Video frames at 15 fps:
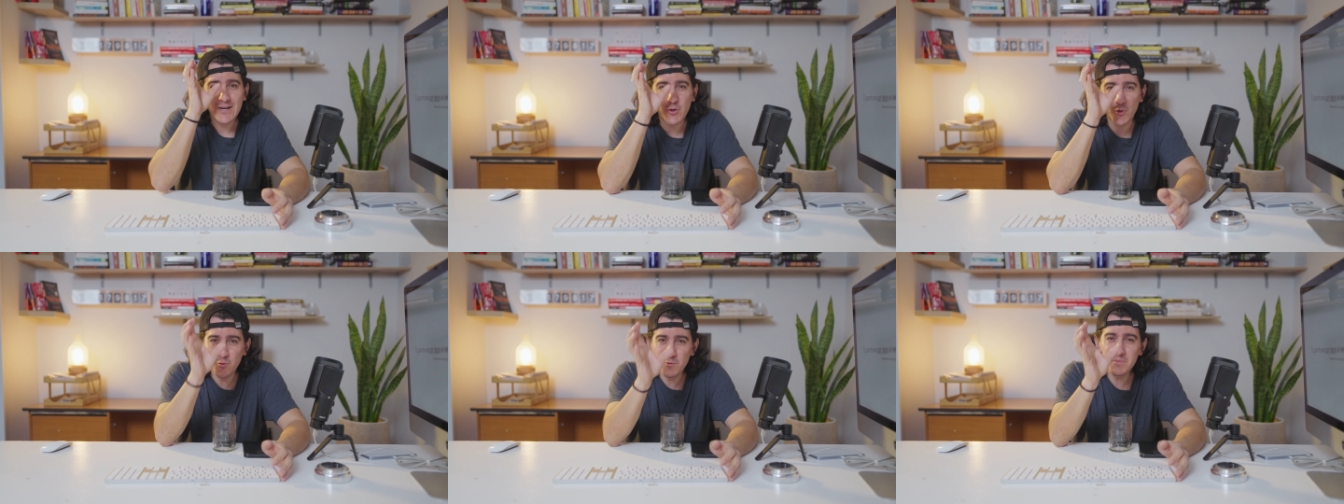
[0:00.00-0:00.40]

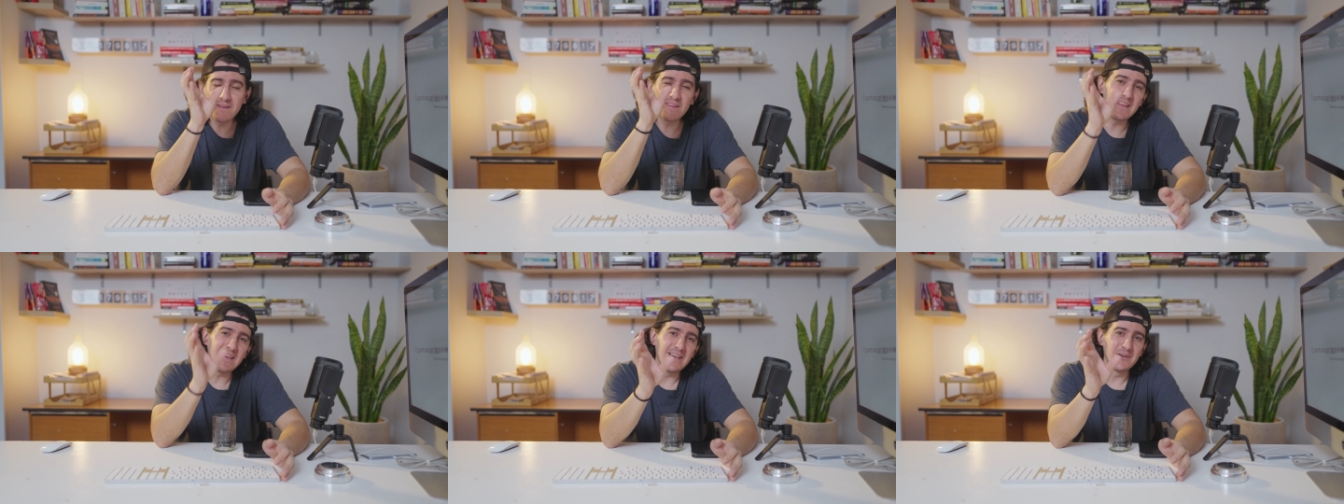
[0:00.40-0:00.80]
un
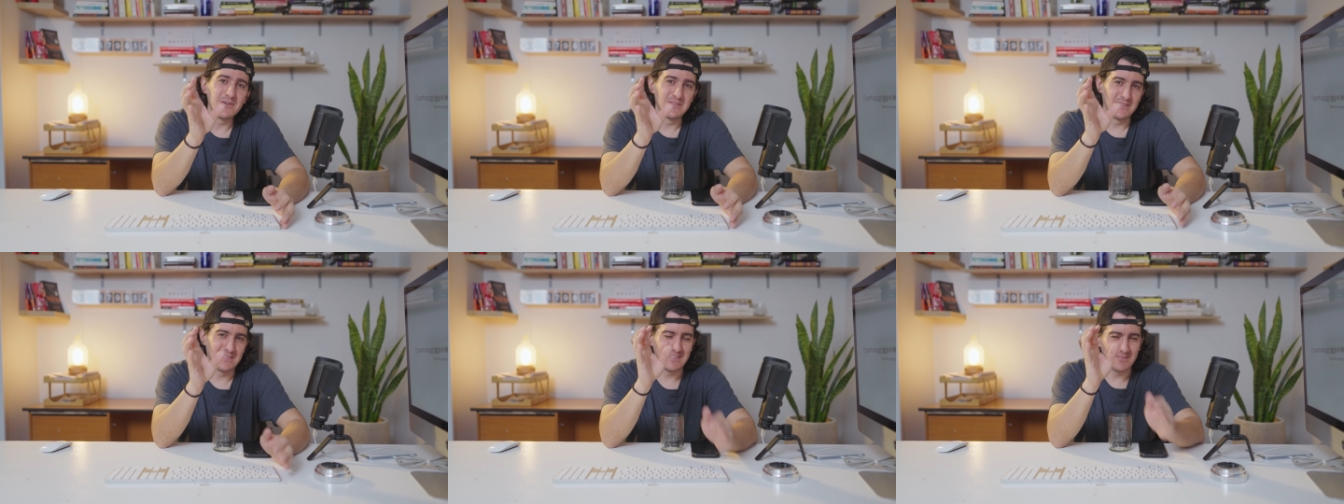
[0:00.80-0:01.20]

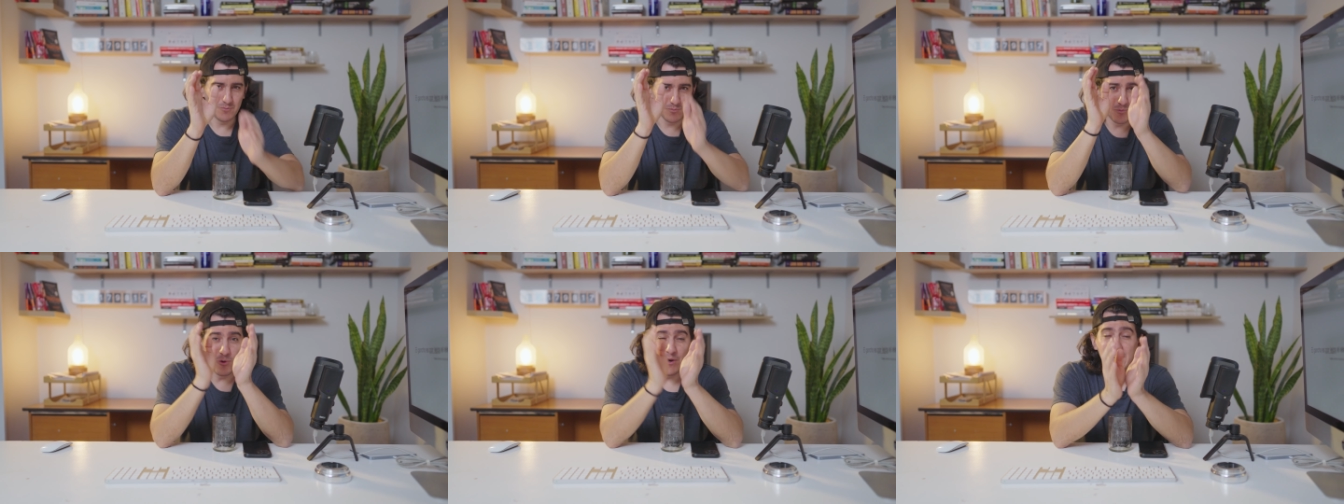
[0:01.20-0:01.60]
video
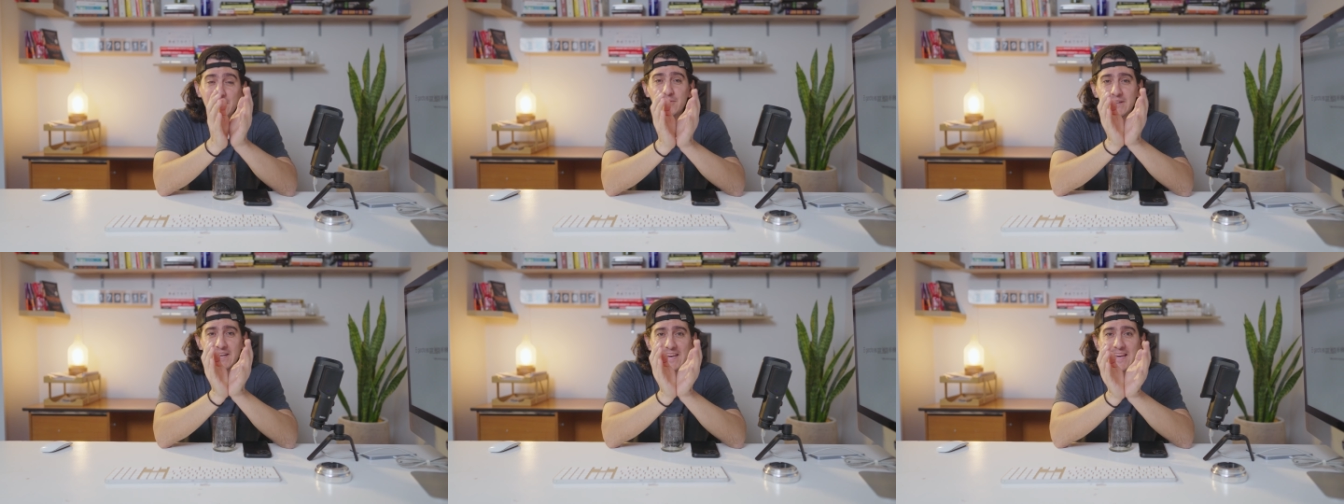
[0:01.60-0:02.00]

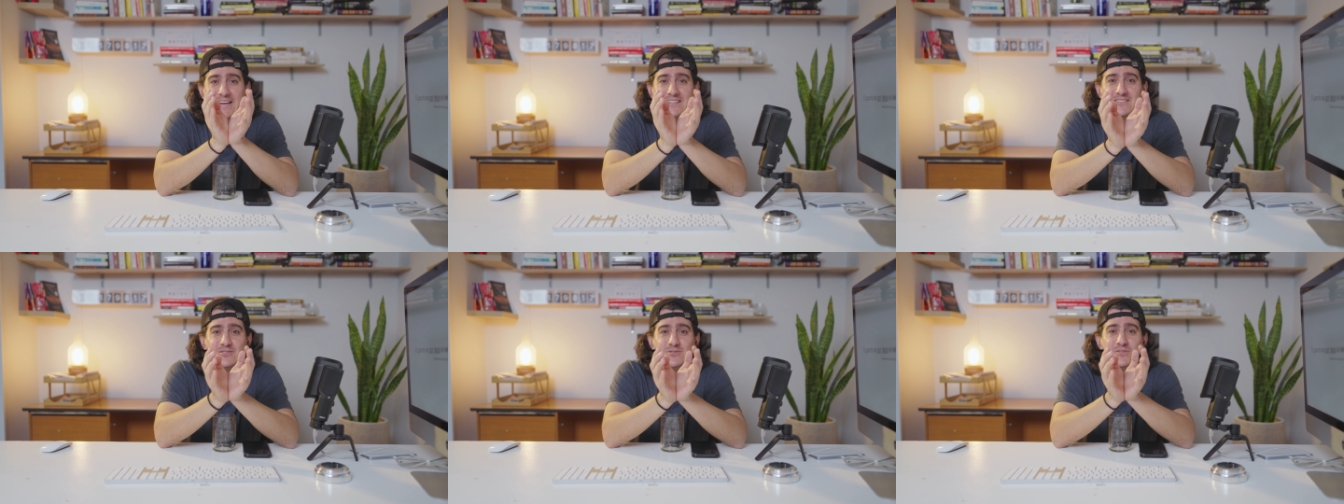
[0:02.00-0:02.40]
bueno que hayas
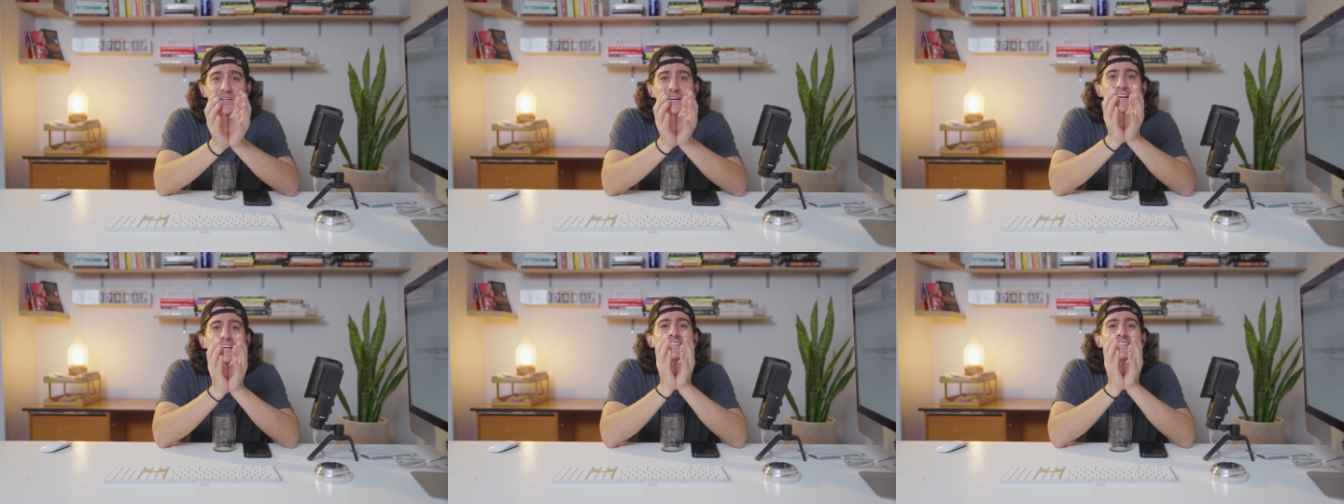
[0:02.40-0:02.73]
hecho